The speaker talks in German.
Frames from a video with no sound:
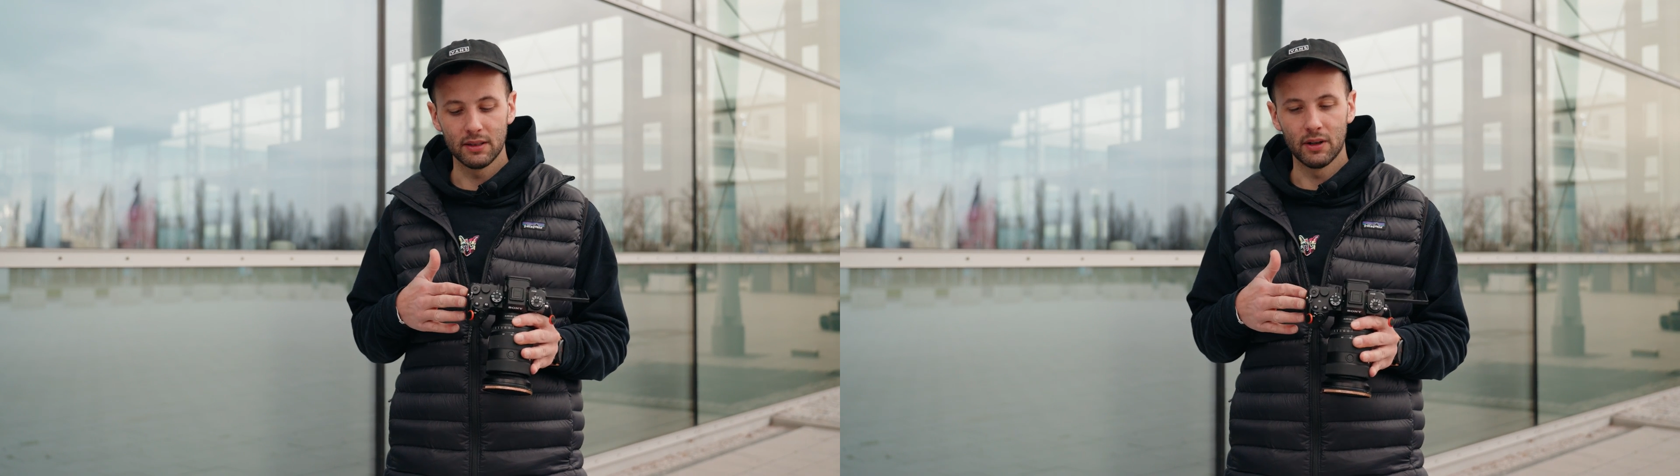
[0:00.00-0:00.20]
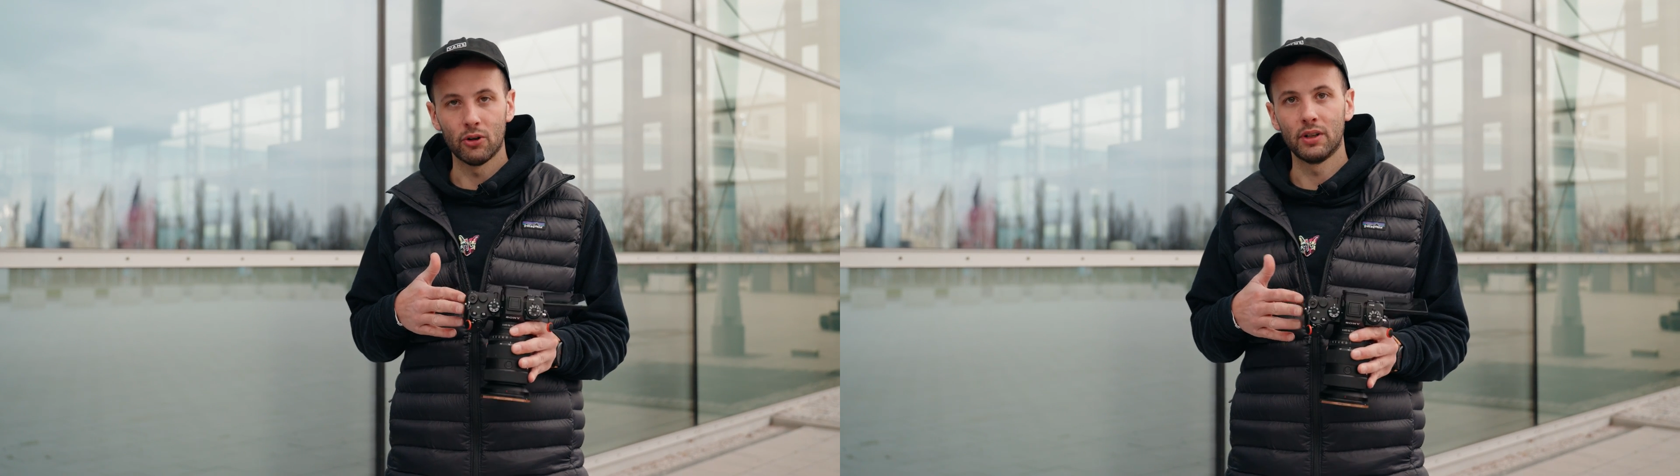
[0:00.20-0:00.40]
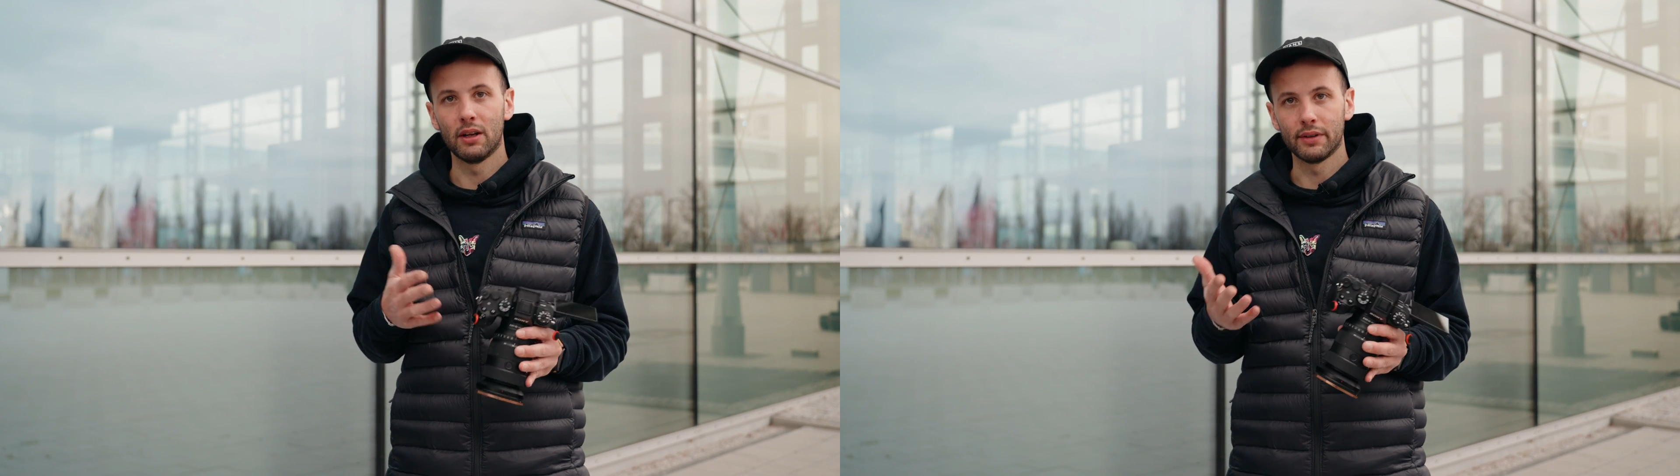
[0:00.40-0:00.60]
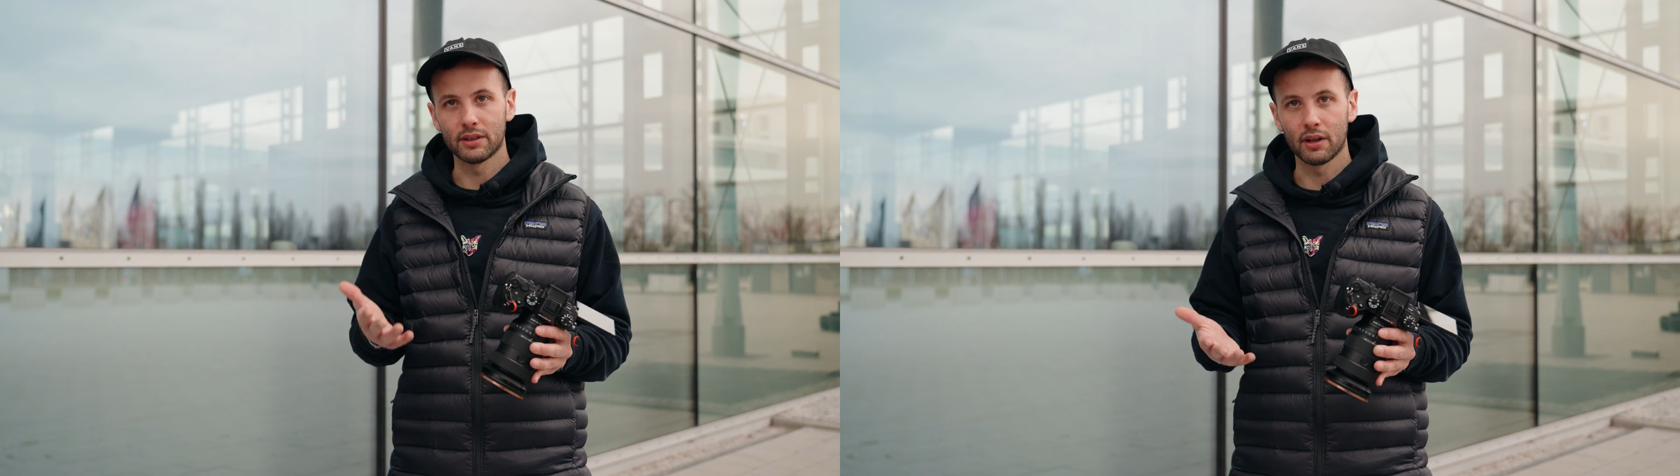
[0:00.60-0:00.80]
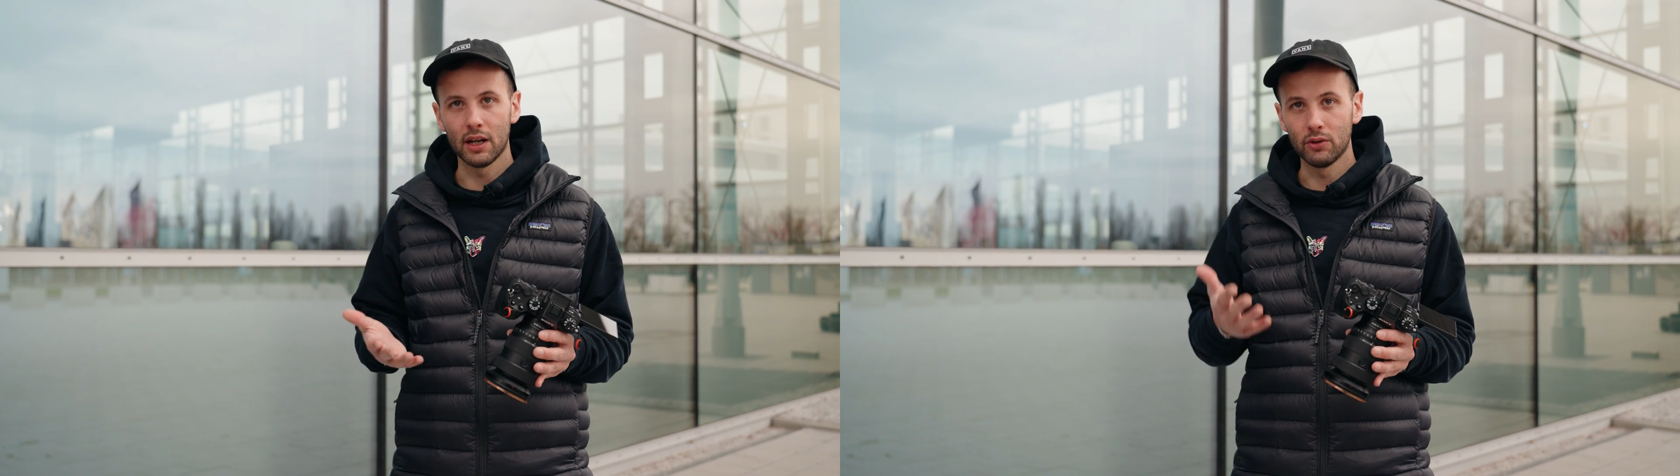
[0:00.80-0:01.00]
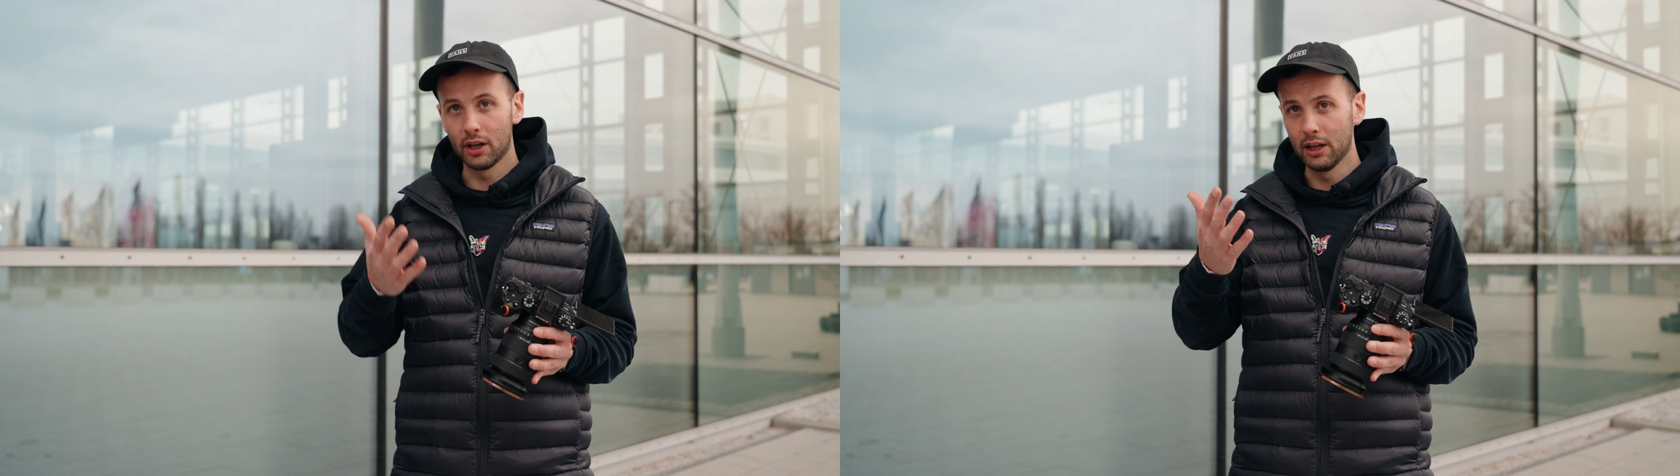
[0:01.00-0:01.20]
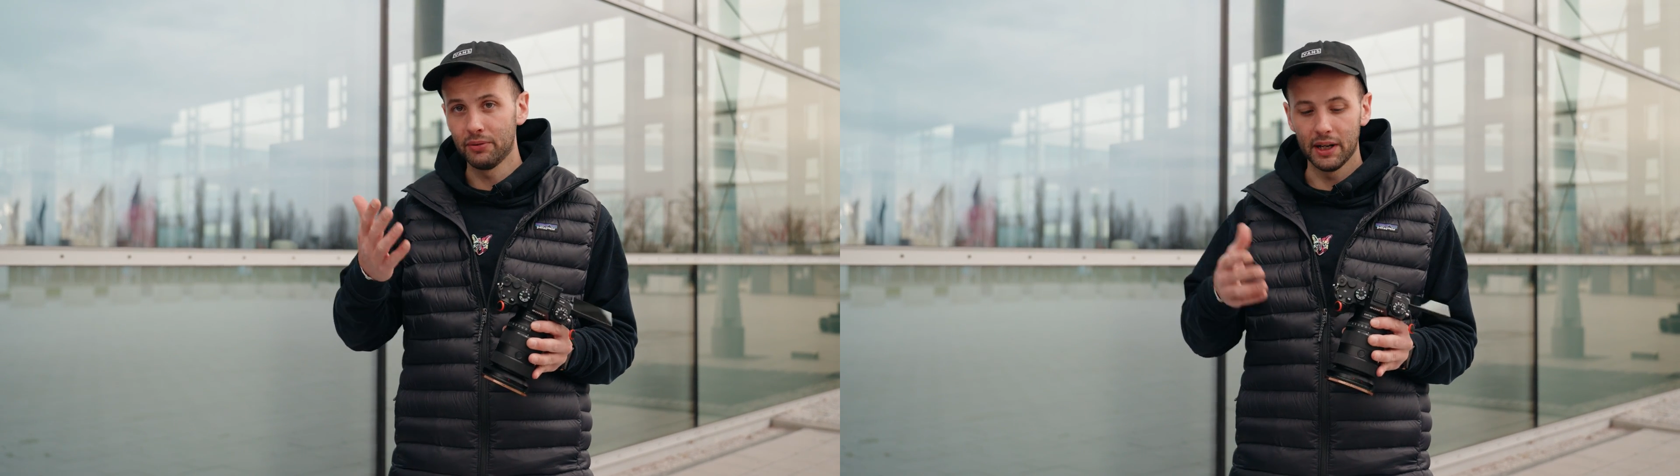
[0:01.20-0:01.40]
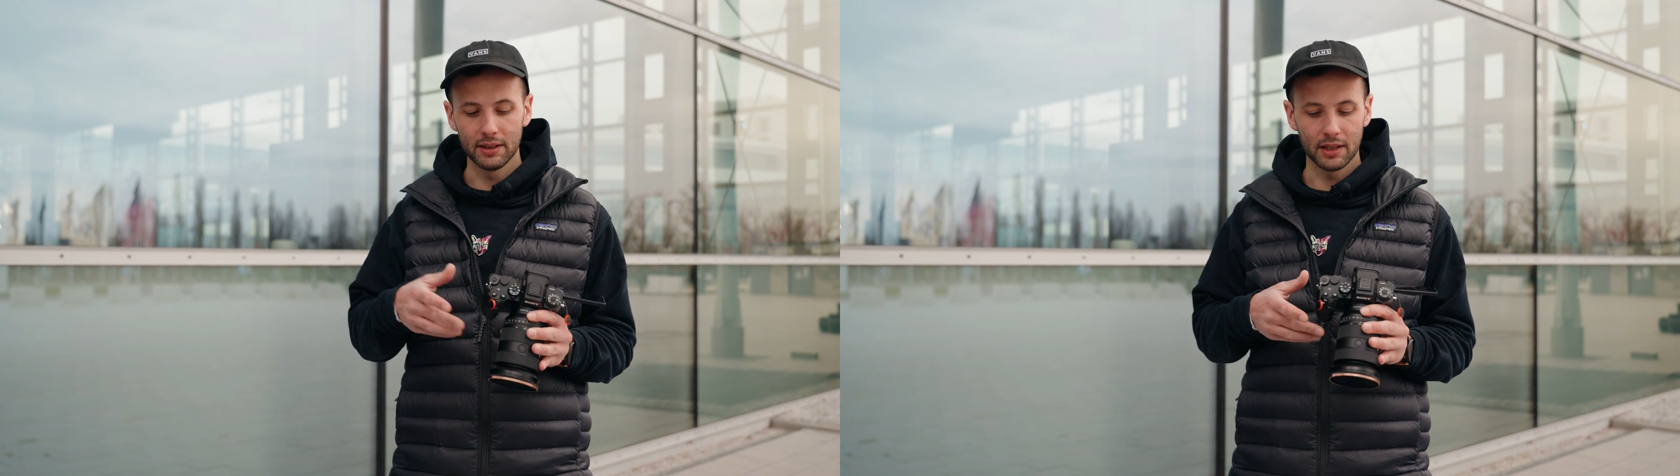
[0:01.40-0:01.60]
die wir auch in der FX3 und der
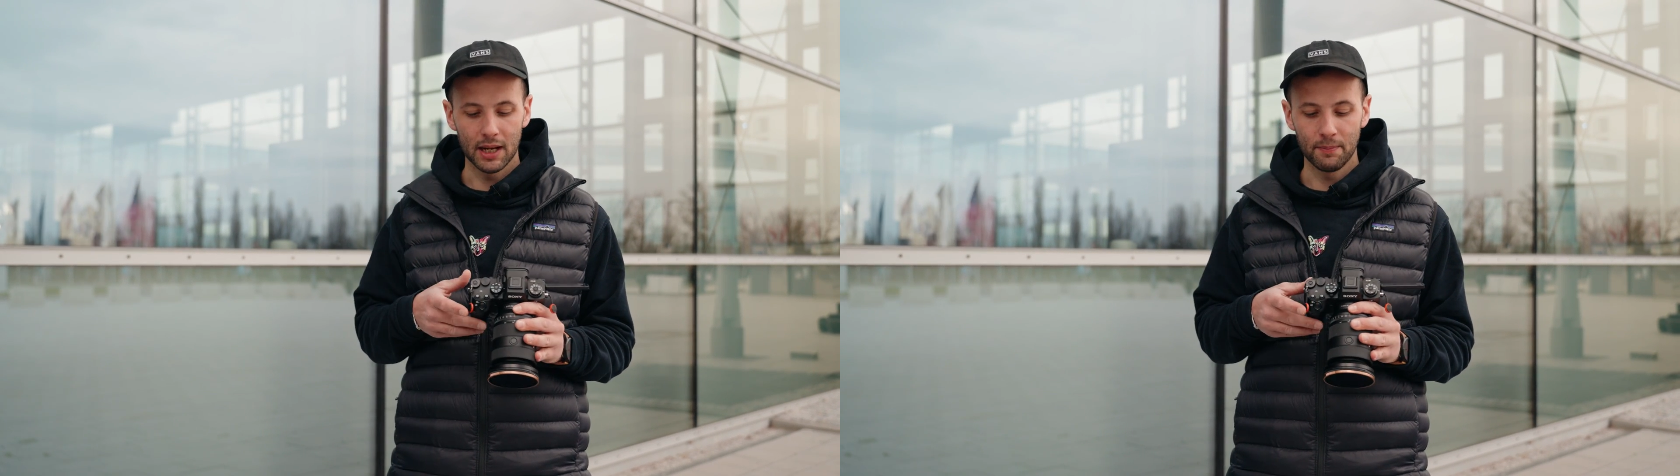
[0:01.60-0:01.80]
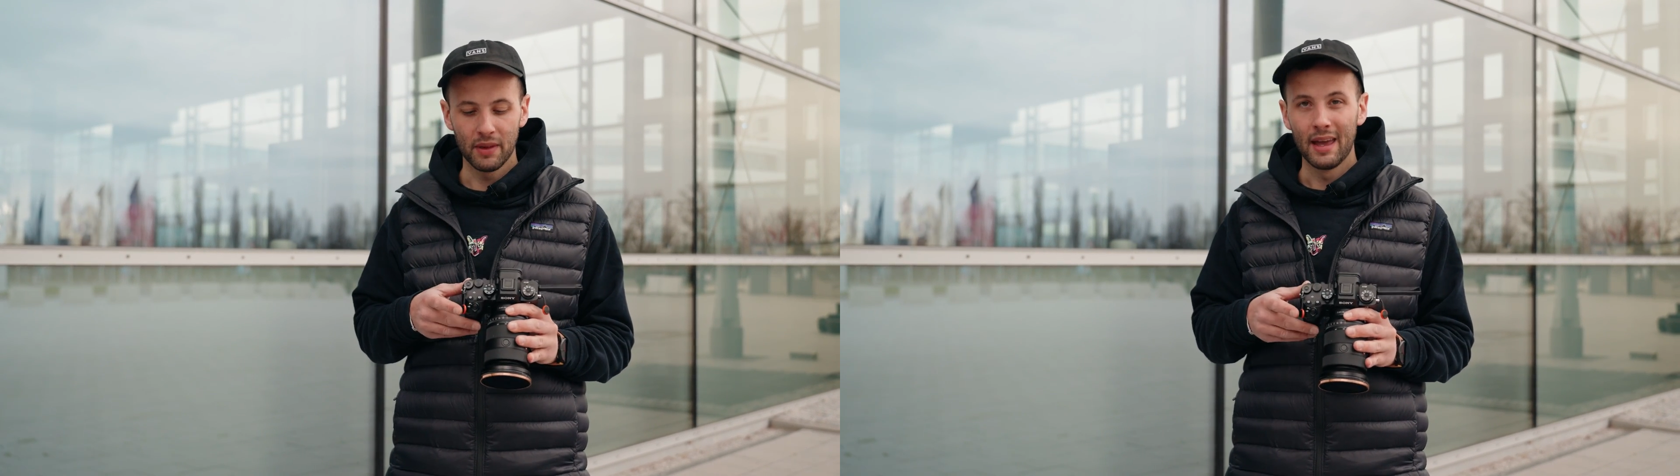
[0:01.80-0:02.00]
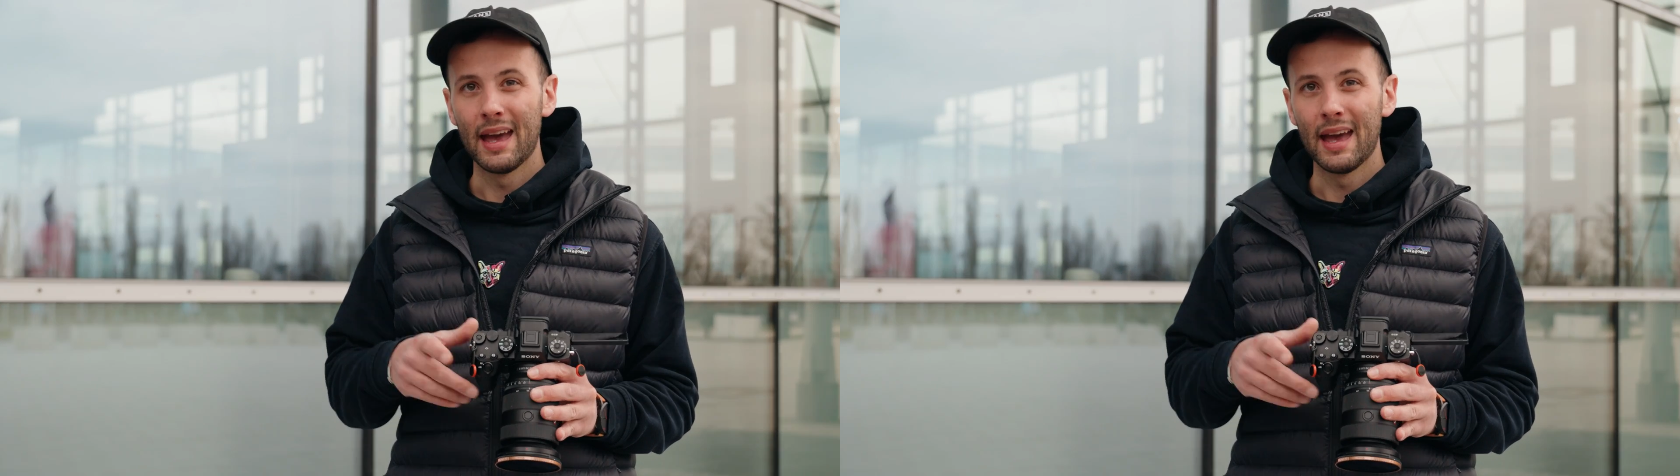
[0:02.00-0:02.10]
Alpha 1 haben.